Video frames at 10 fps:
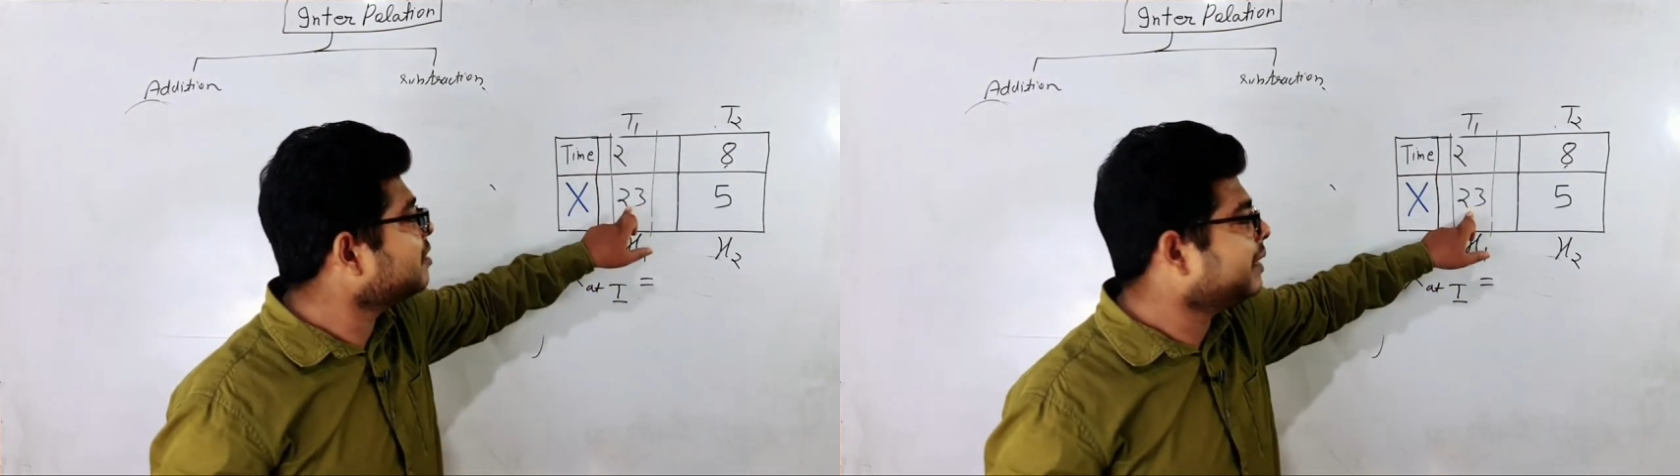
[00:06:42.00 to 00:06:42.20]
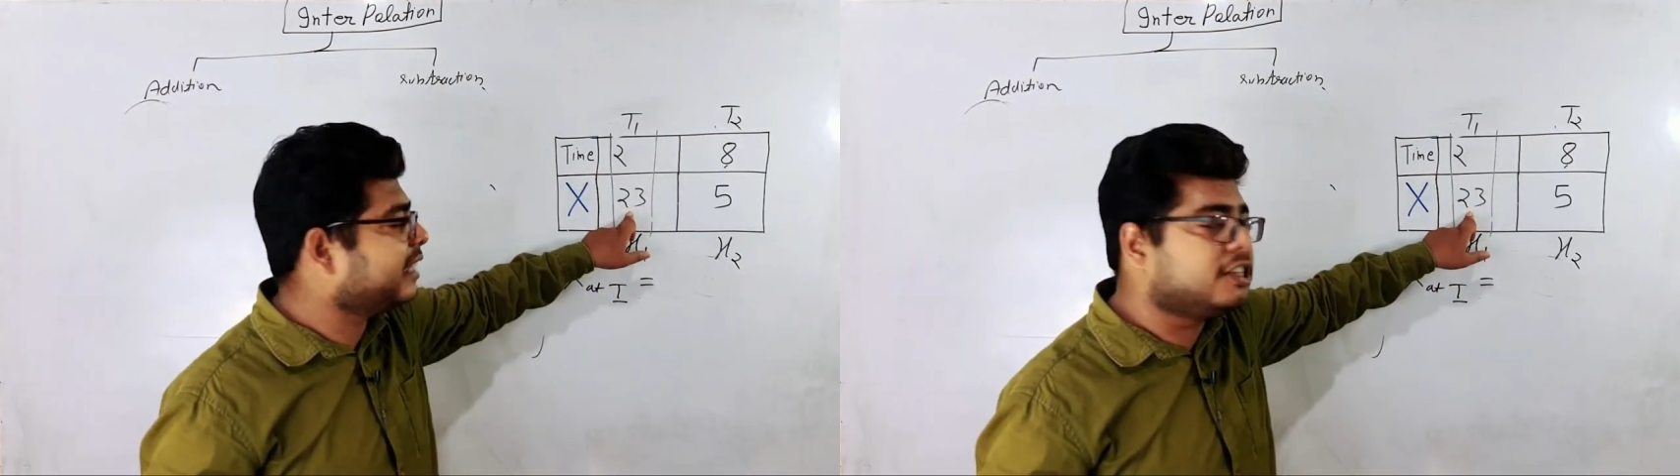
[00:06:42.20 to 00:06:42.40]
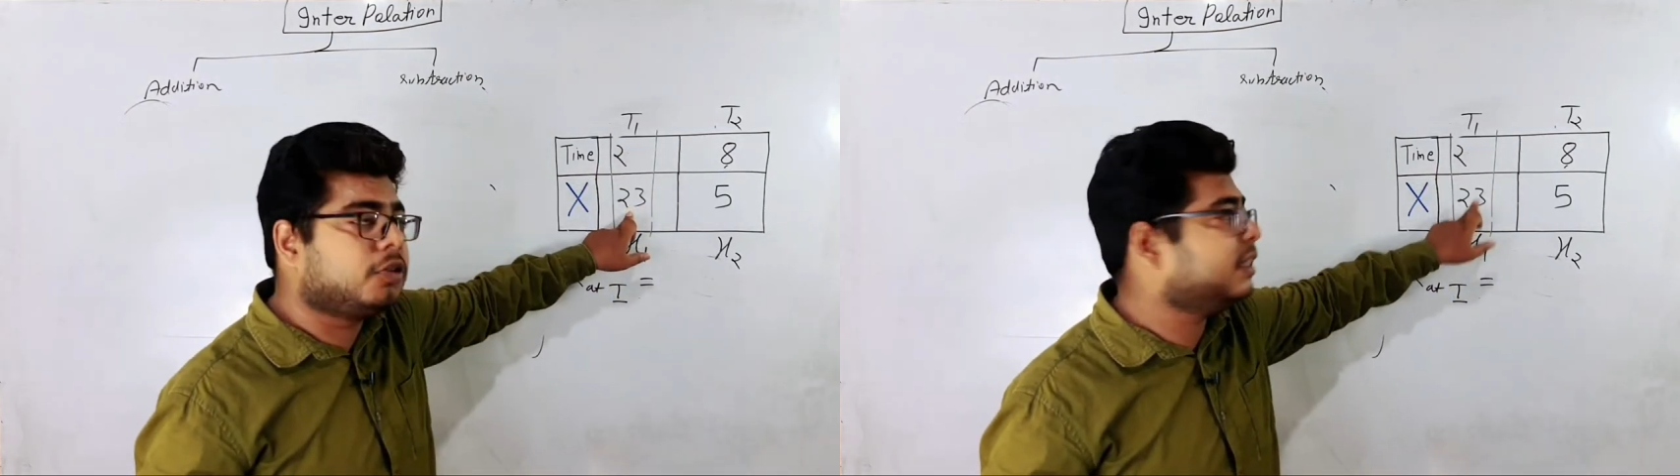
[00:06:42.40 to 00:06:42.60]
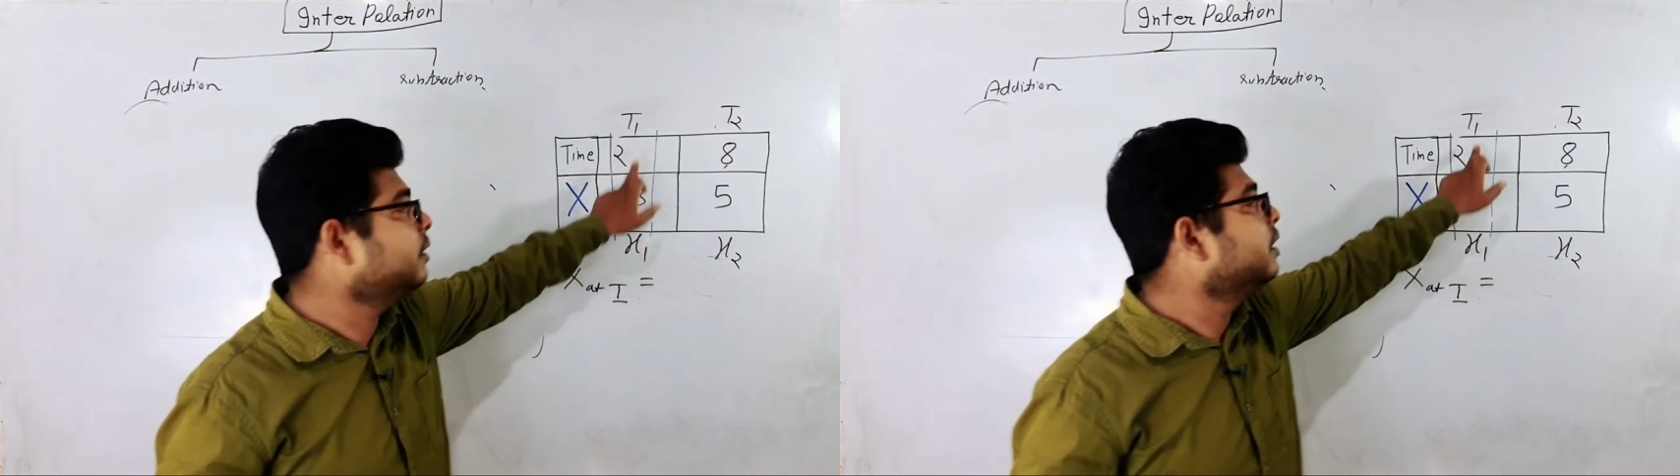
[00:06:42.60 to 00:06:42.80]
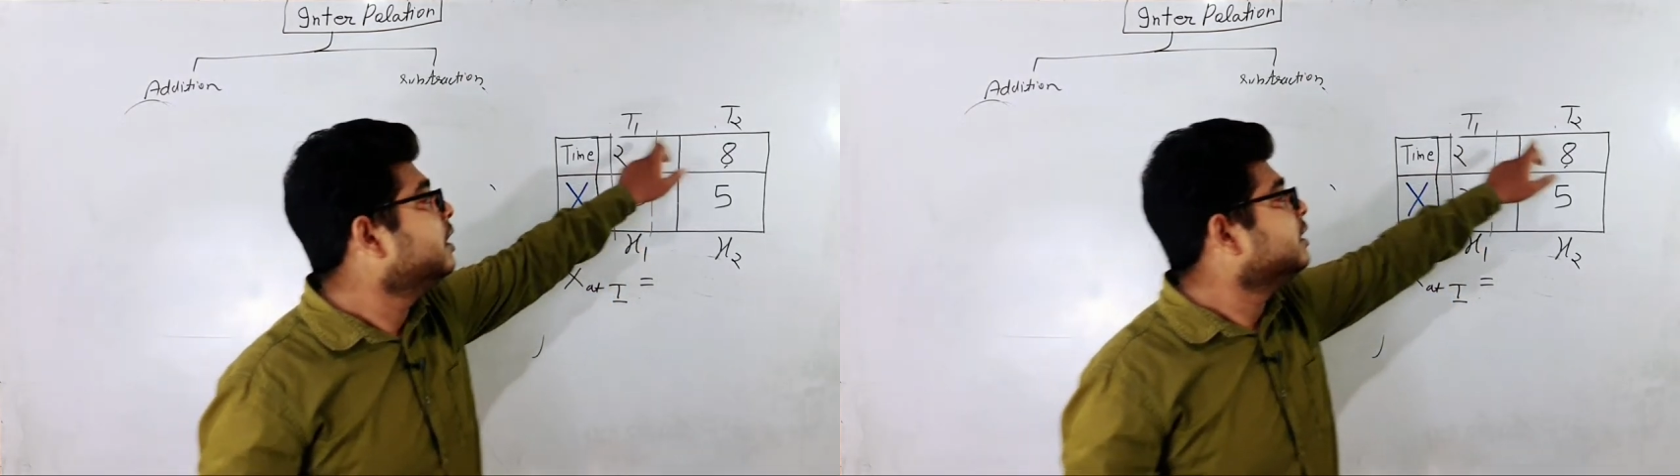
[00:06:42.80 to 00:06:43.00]
उसके बाद तेईस रुपए
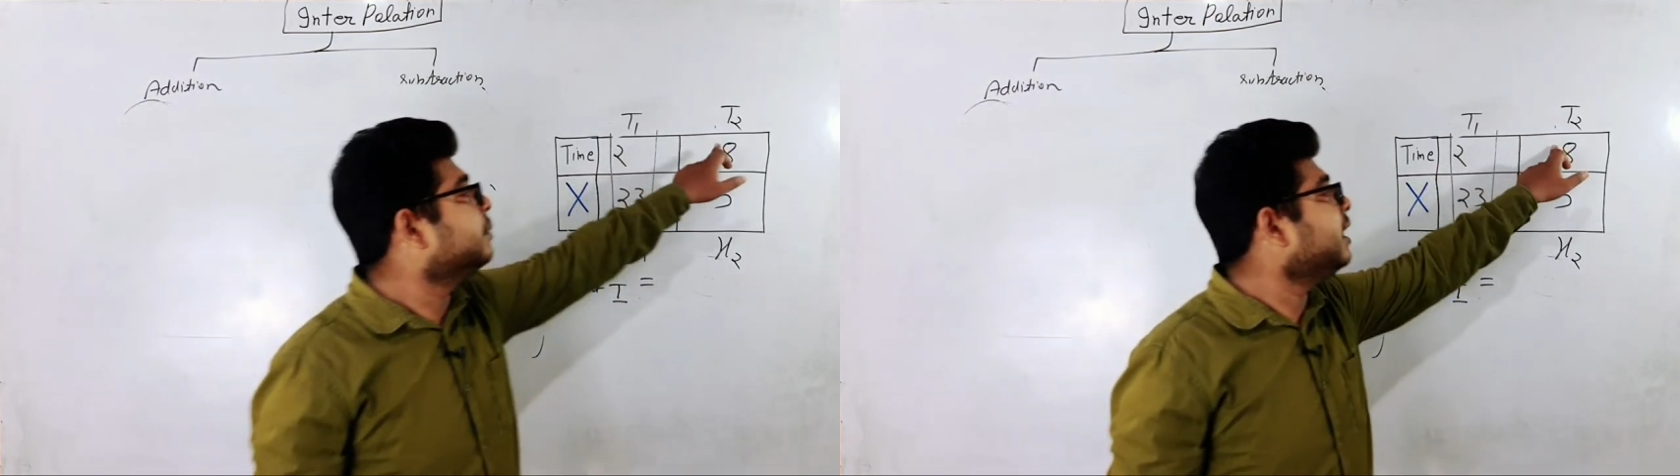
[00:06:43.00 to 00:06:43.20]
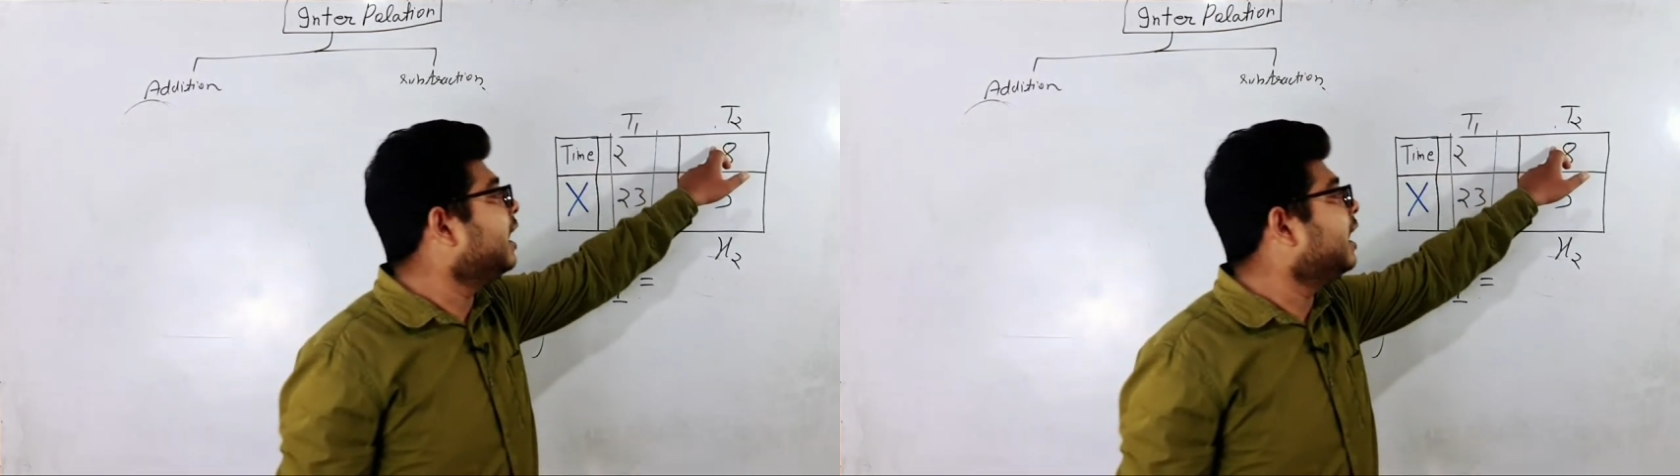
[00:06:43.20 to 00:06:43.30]
थे जबकि